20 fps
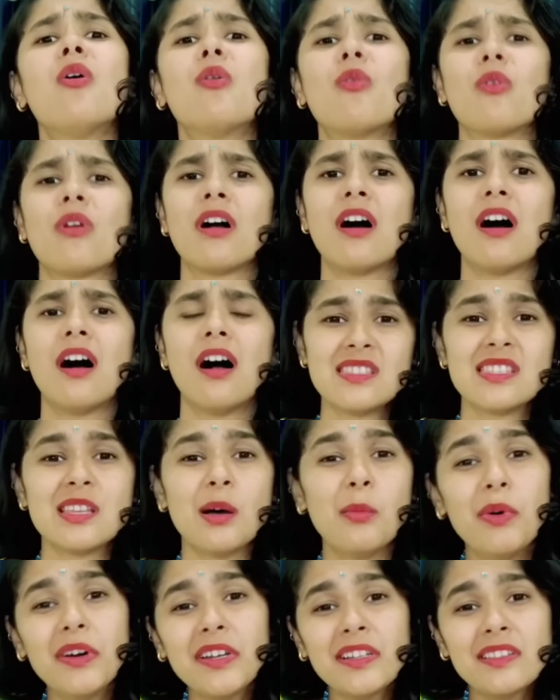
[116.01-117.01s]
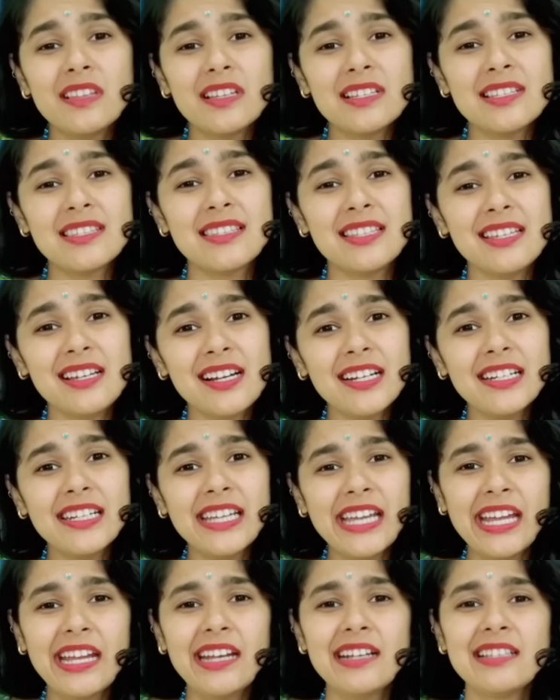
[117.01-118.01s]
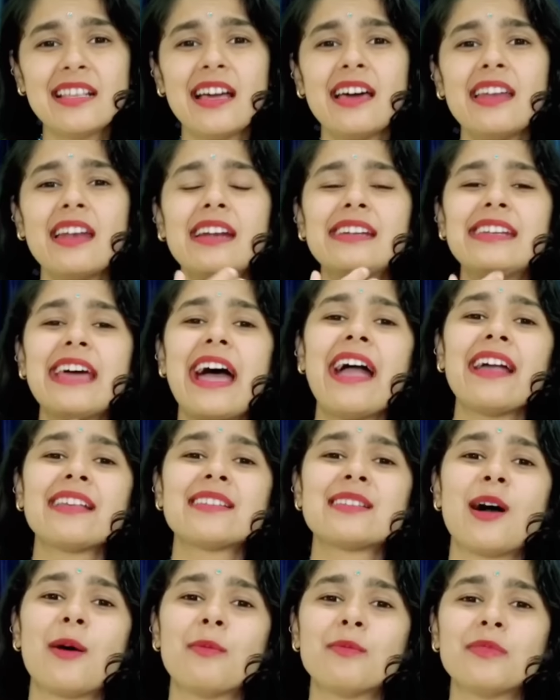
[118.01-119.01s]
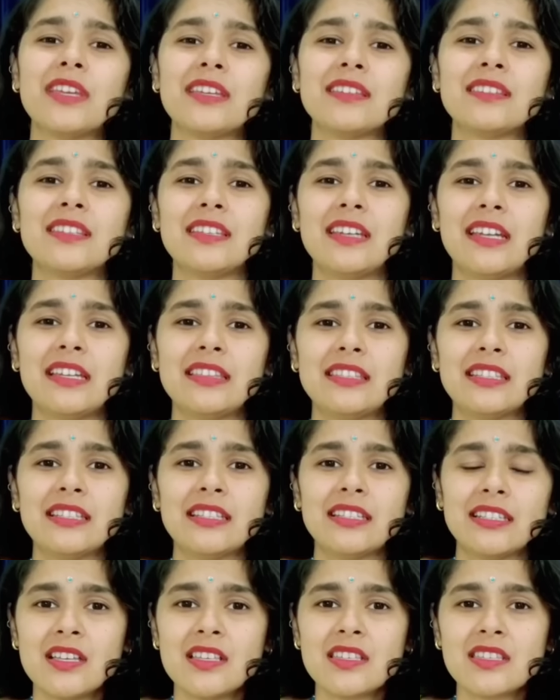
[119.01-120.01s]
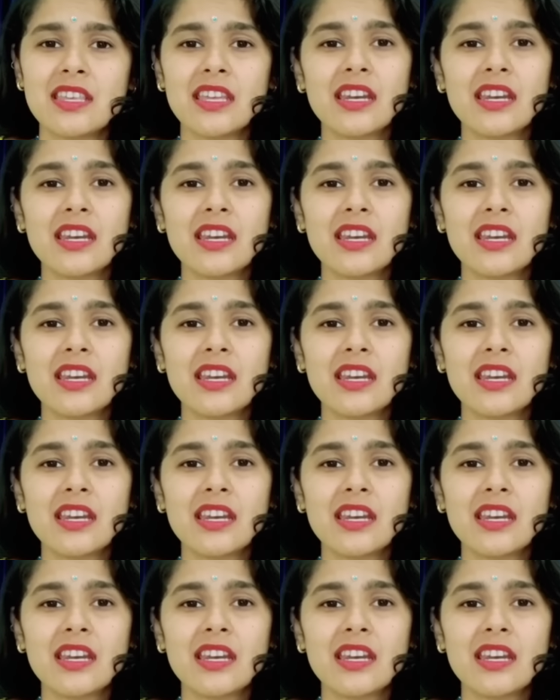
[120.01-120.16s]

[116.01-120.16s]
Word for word: होगा जबरदस्ती का ढेर सारा टैक्स हम देते रहते हैं